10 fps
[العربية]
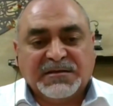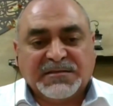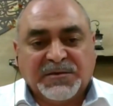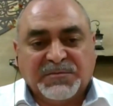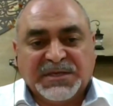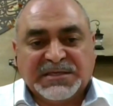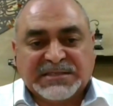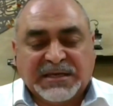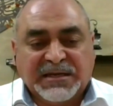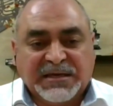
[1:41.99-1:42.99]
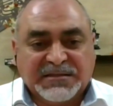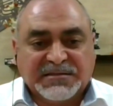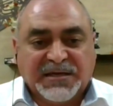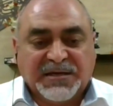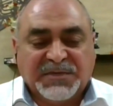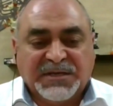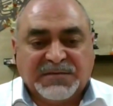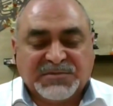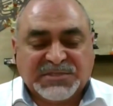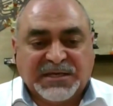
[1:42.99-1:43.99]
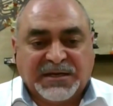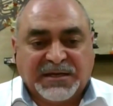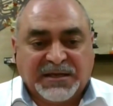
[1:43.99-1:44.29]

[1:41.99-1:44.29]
تم ايصال هذا الدعم الى مستحقيه